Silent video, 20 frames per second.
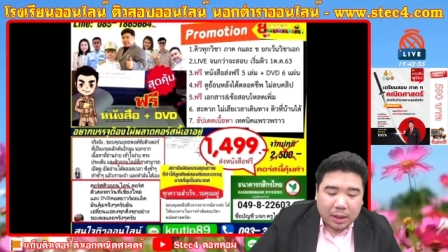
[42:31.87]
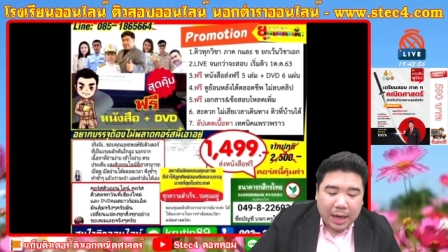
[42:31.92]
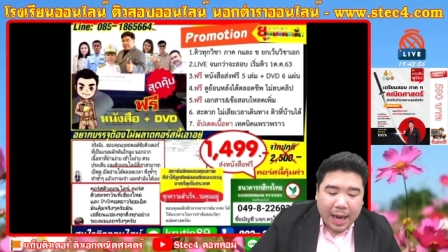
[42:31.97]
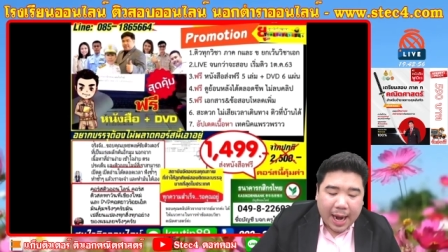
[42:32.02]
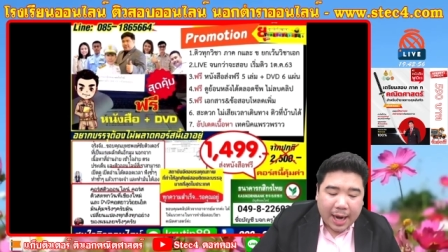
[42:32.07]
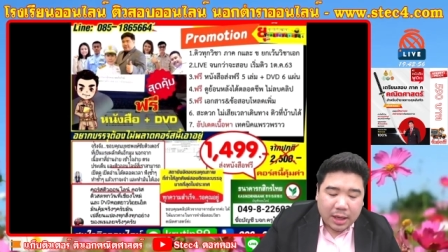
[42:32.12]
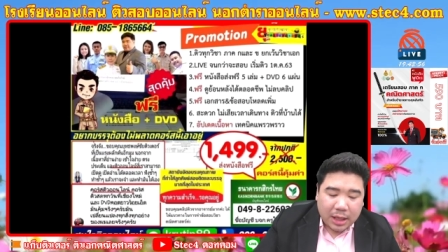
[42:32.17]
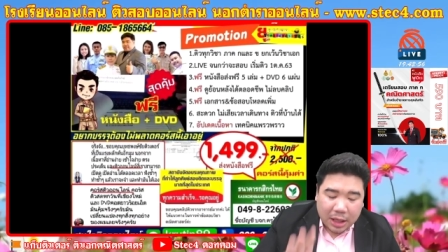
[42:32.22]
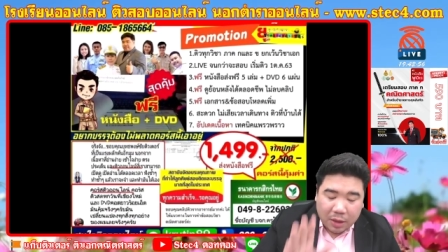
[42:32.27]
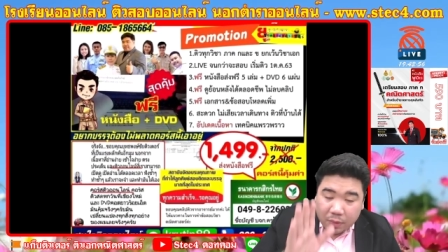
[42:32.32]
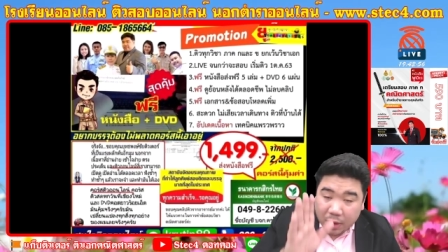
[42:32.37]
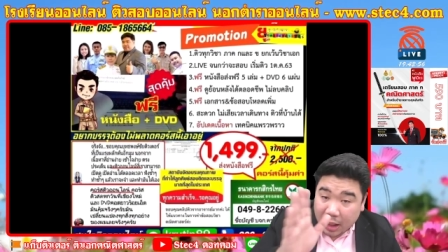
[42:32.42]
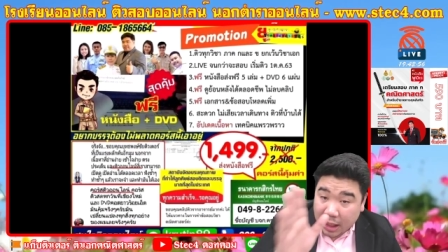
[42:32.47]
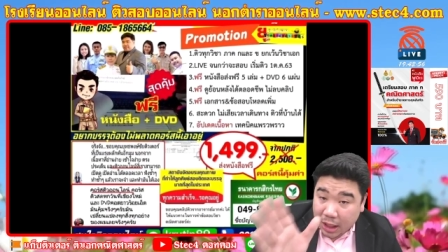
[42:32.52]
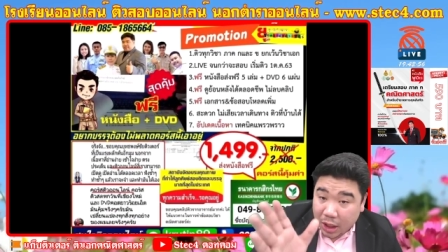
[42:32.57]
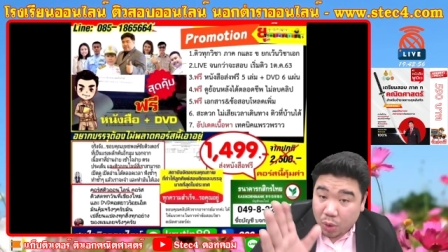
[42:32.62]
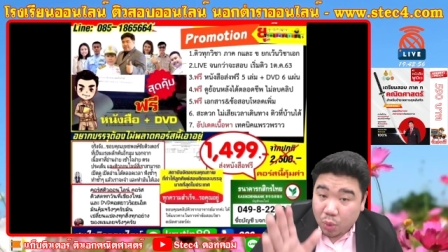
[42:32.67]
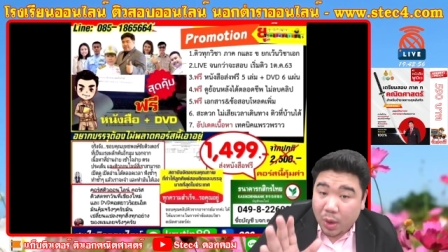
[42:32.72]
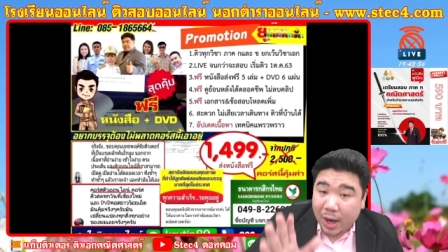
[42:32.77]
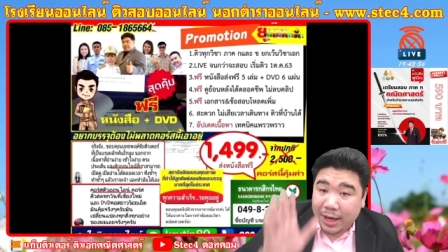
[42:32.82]
ได้ DVD
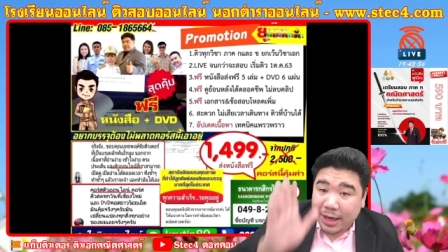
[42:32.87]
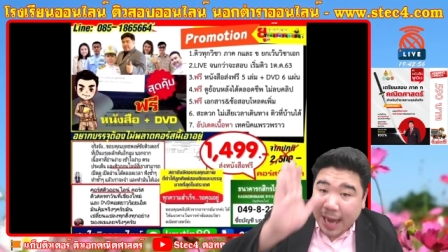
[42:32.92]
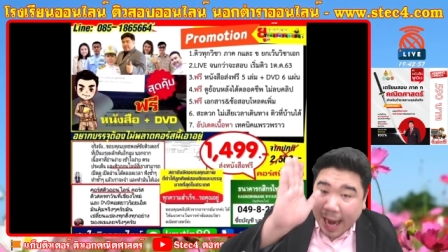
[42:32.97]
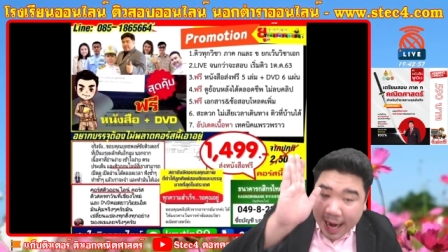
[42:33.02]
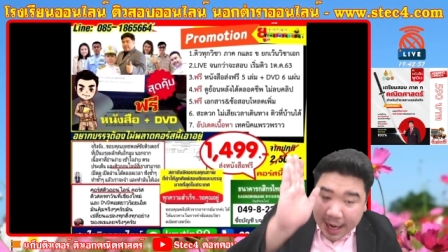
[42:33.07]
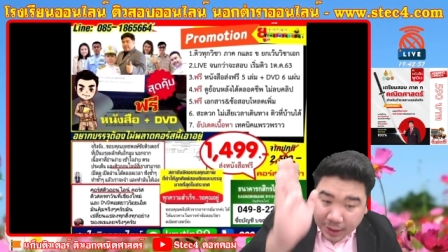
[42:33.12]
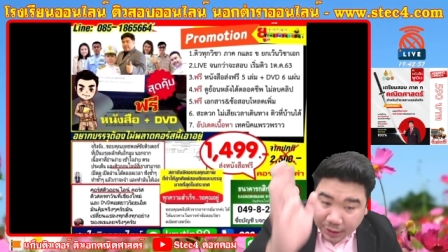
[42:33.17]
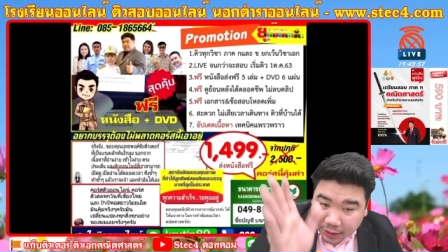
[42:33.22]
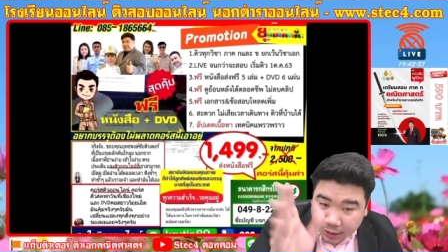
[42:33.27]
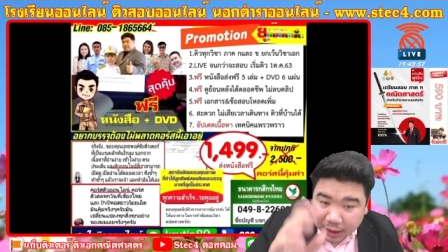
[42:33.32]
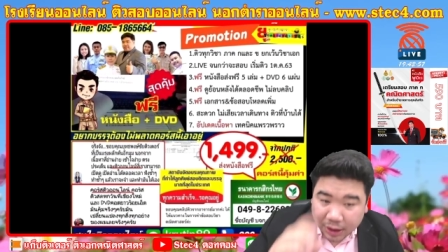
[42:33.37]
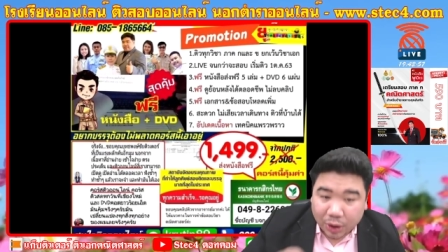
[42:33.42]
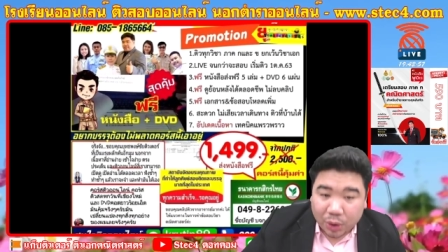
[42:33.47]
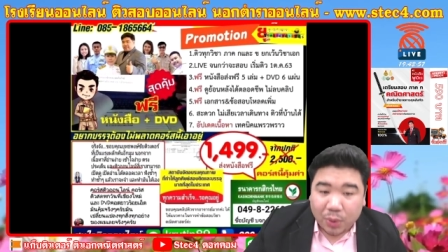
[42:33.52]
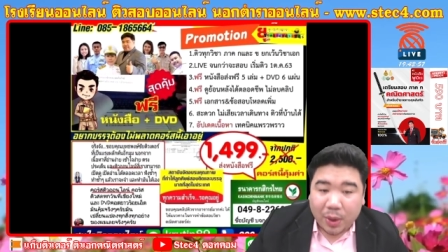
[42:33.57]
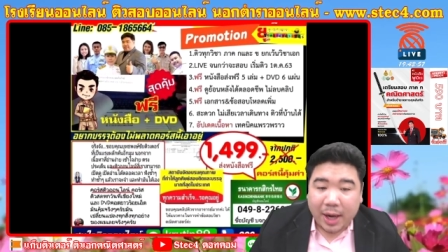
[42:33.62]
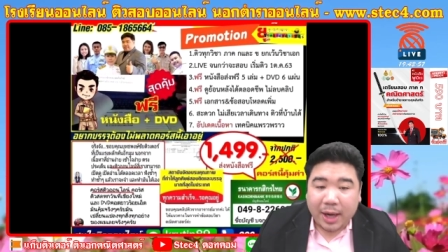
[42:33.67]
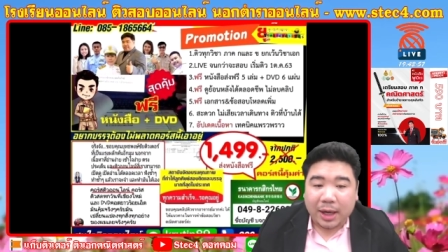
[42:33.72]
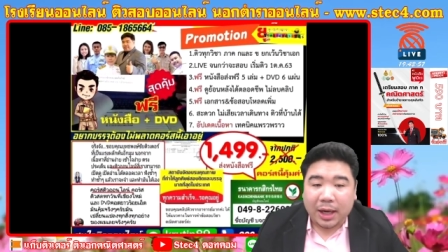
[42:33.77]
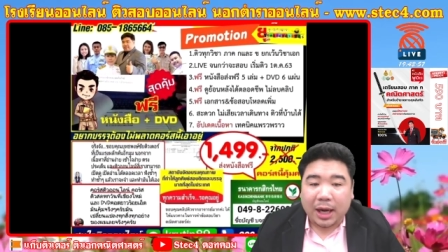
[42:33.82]
ด้วยได้หนังสือ
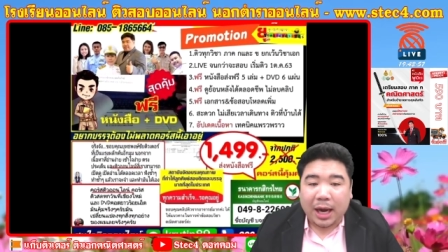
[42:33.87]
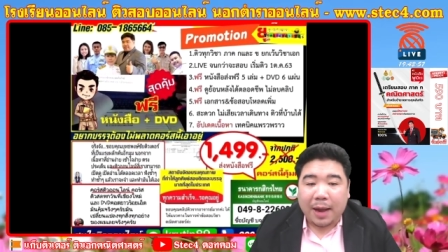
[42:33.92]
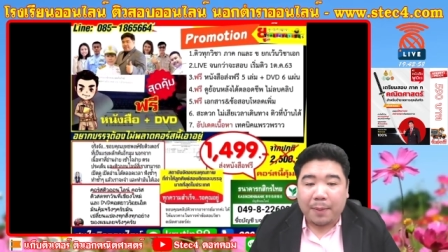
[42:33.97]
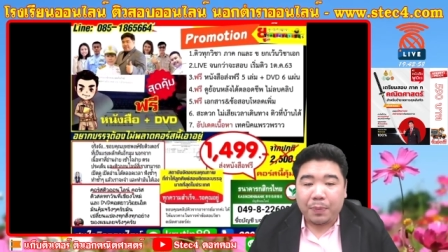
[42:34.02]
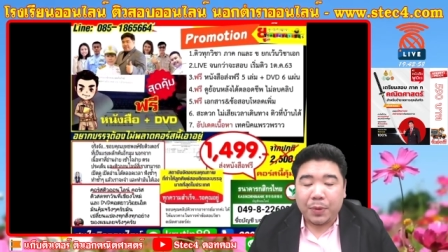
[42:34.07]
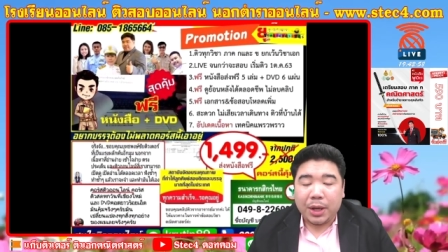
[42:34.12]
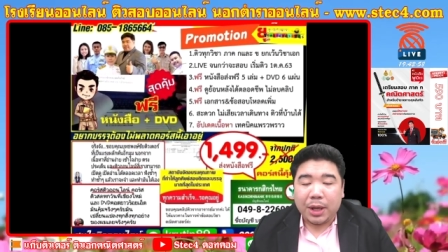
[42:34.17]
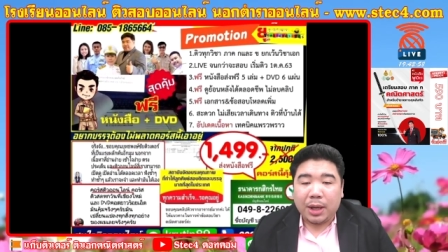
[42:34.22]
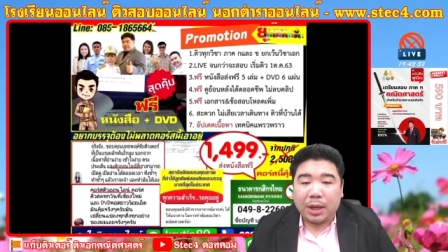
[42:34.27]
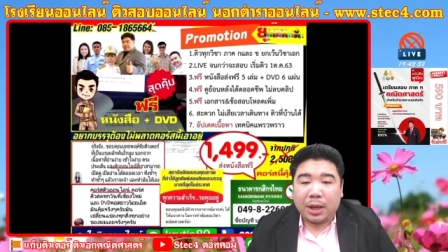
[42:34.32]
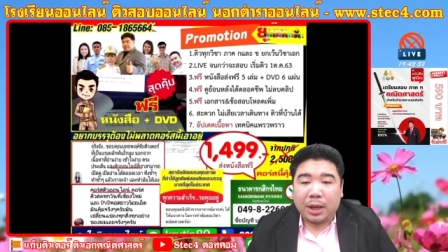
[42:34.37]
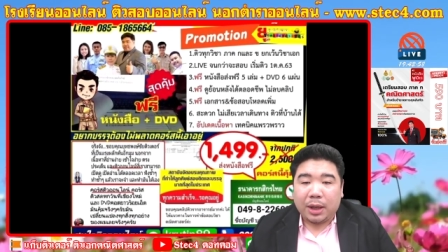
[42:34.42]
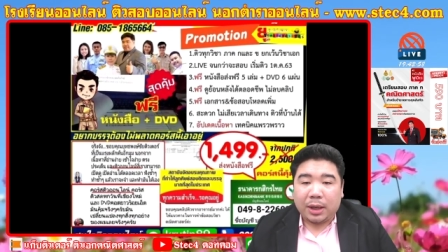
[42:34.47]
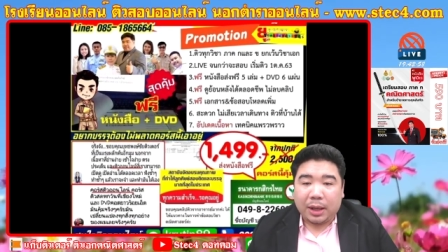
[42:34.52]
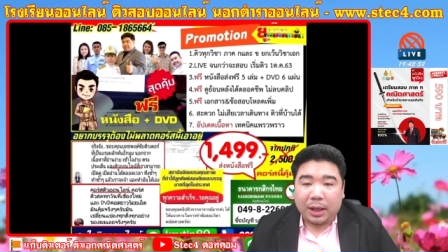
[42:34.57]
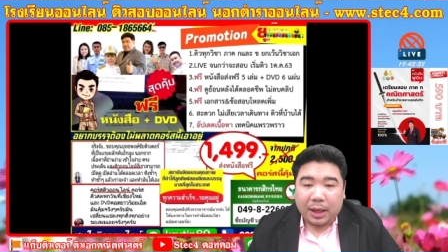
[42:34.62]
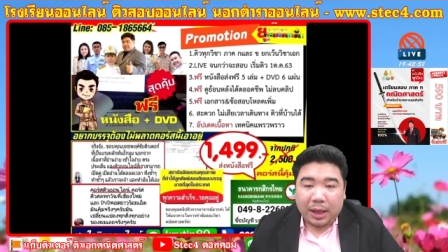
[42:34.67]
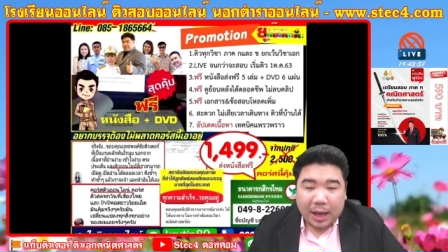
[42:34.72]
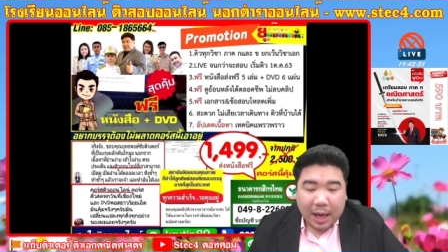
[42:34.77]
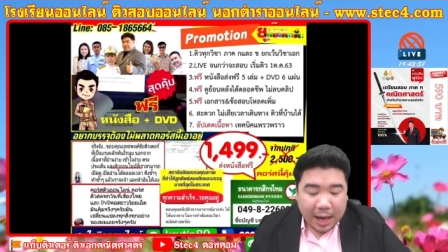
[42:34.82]
ด้วยนะครับ
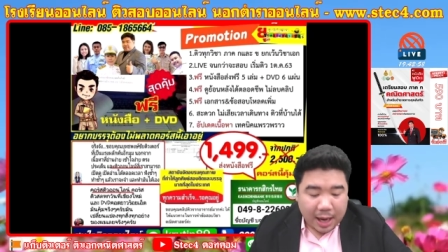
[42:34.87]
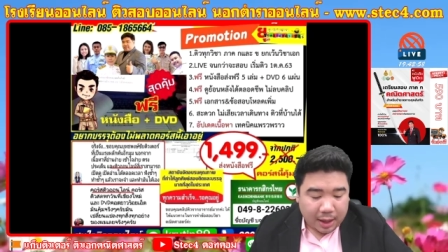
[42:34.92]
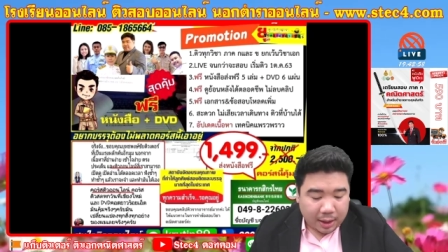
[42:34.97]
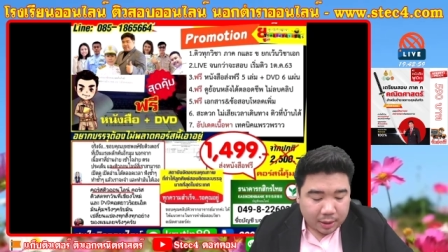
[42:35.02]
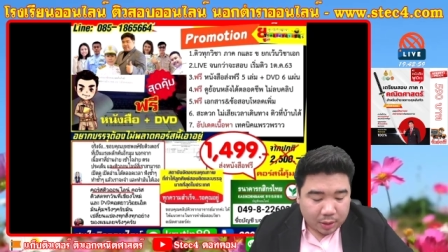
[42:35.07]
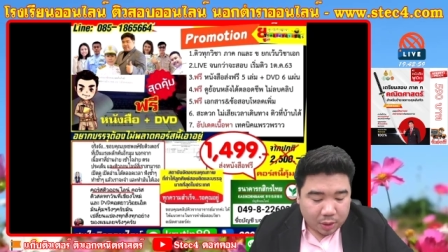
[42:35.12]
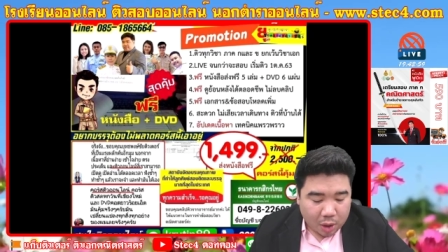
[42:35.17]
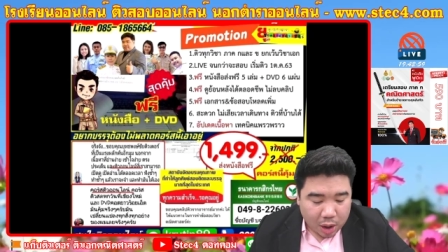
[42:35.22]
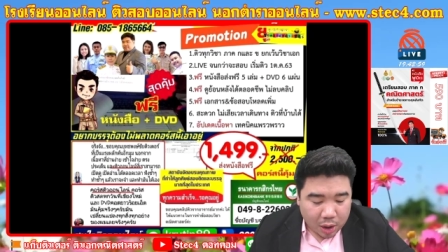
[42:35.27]
นี่ฮะ คอร์ส